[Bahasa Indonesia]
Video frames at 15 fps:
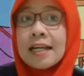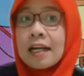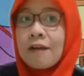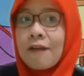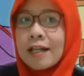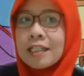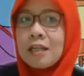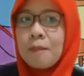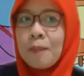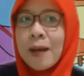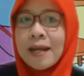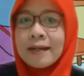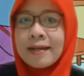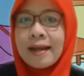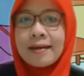
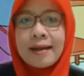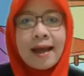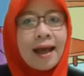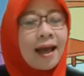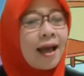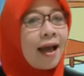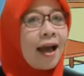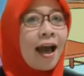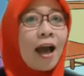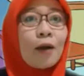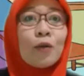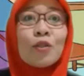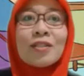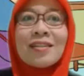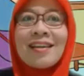Kewajiban dan hak
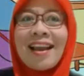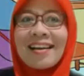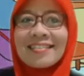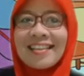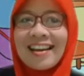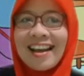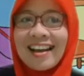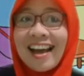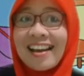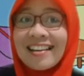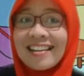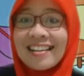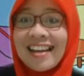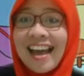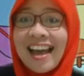harus dilaksanakan
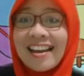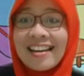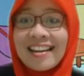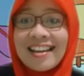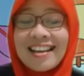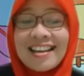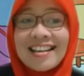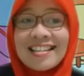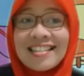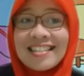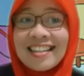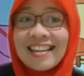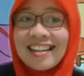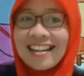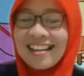dengan
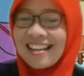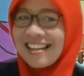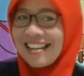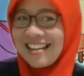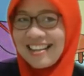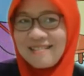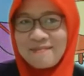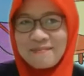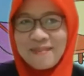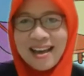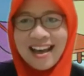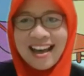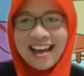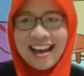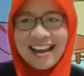
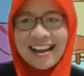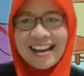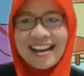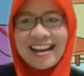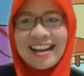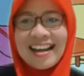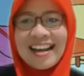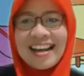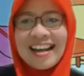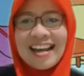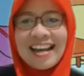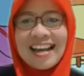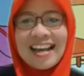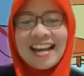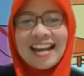seimbang.
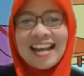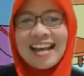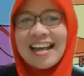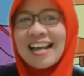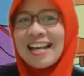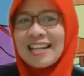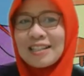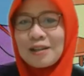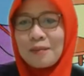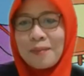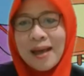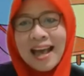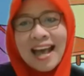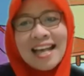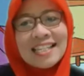
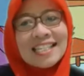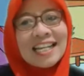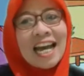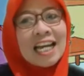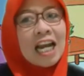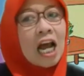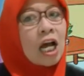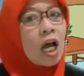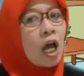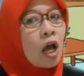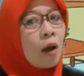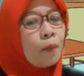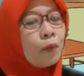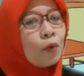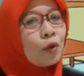Coba sekarang
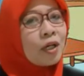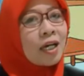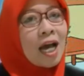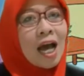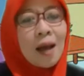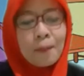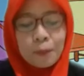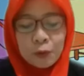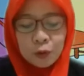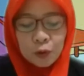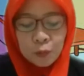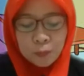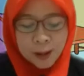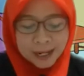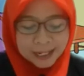buka buku
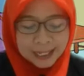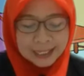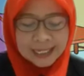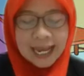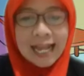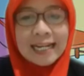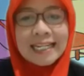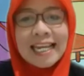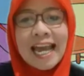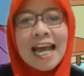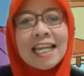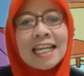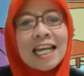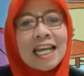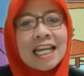paket
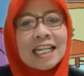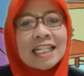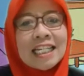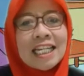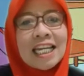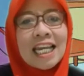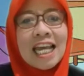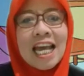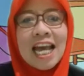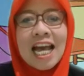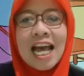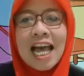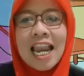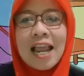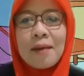kalian di
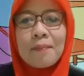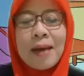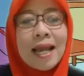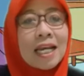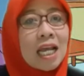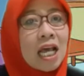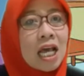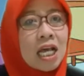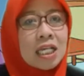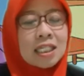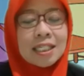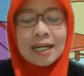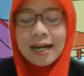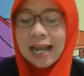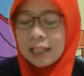halaman
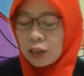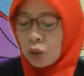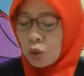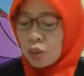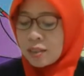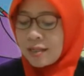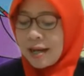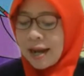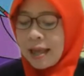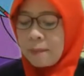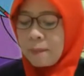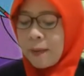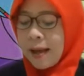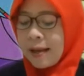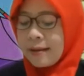108
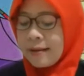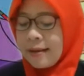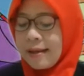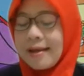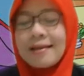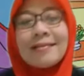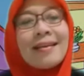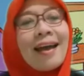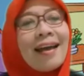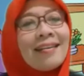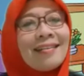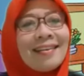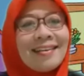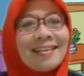dan